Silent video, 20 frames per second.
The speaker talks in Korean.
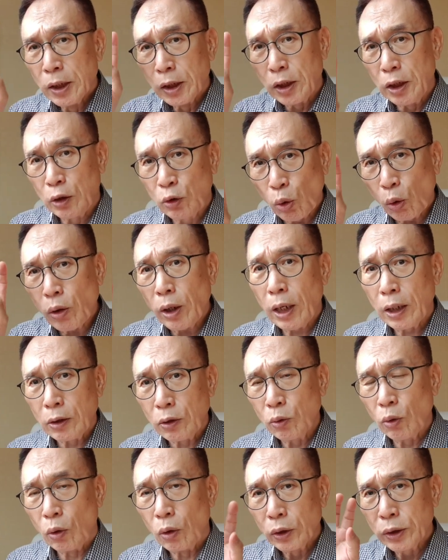기토가
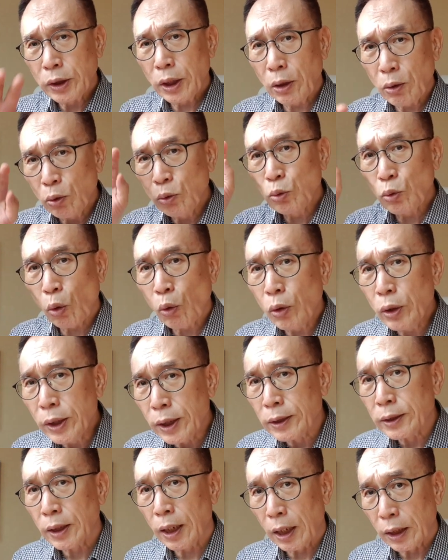아니고 새로운 토를
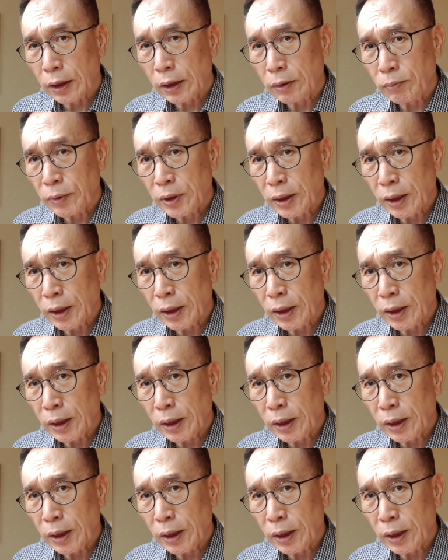형성하는 겁니다.